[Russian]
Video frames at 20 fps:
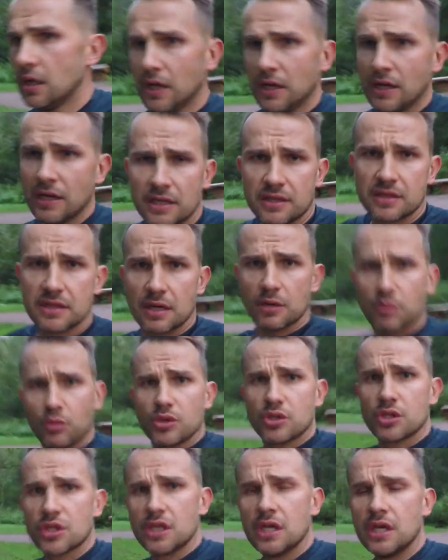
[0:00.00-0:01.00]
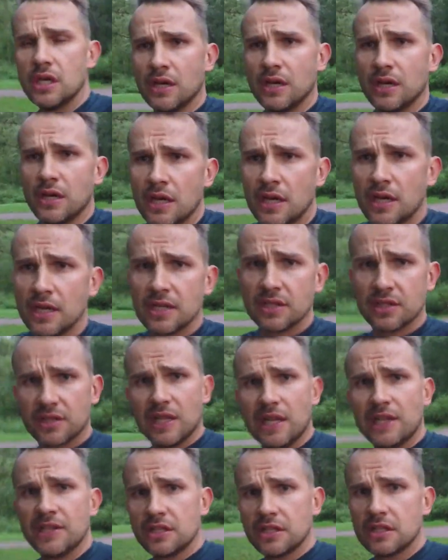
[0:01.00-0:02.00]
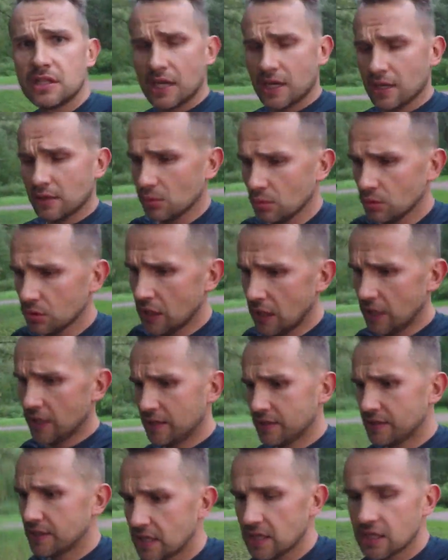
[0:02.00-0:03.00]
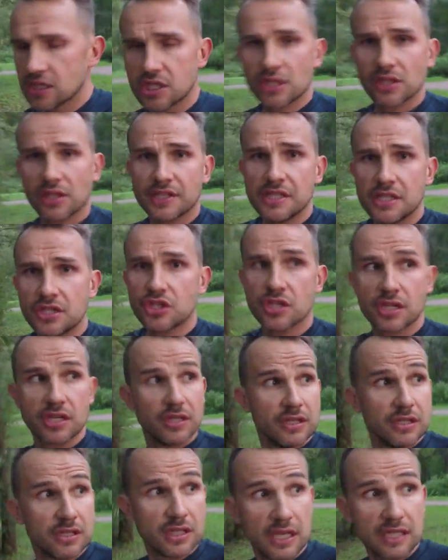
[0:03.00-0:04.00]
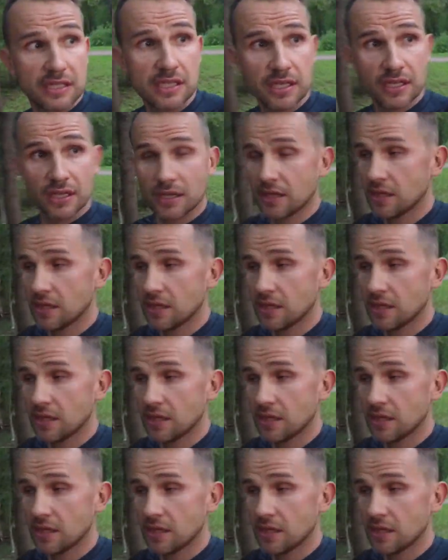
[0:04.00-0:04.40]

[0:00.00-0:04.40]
– это такой же длинный триатлон, такая же классическая дистанция,